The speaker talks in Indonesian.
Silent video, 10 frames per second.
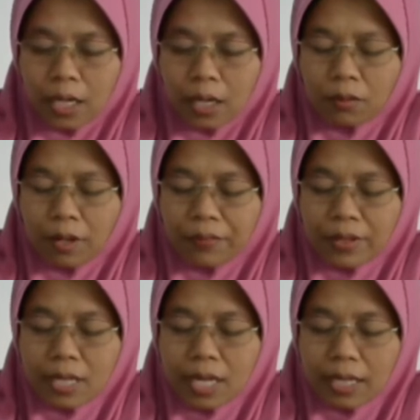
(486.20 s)

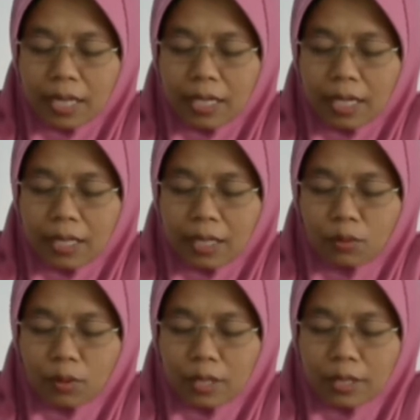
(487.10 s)
Wafid zakarilan lan
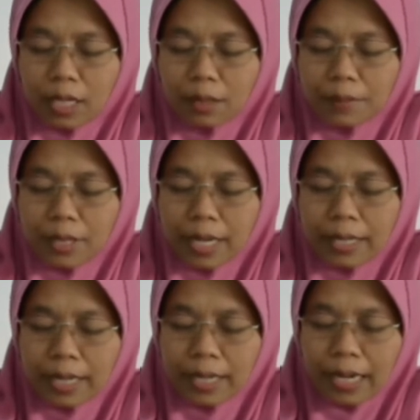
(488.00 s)
iku ing dalem
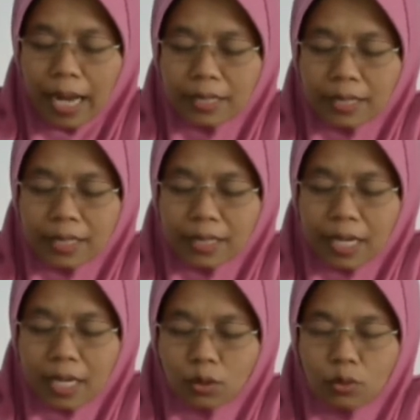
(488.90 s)
zakar
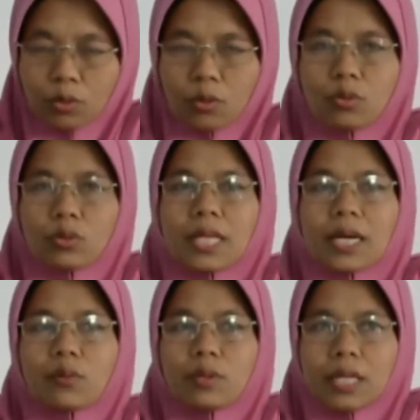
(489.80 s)
adiyatu
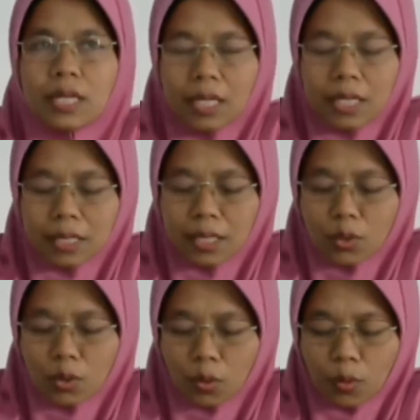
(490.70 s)
utawi
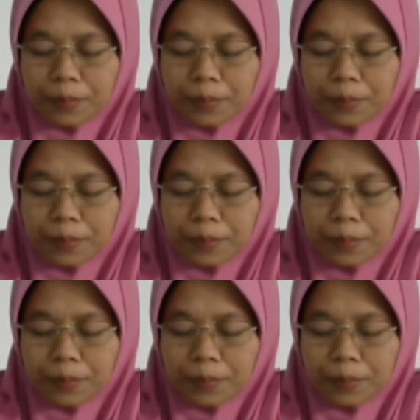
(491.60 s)
dendo.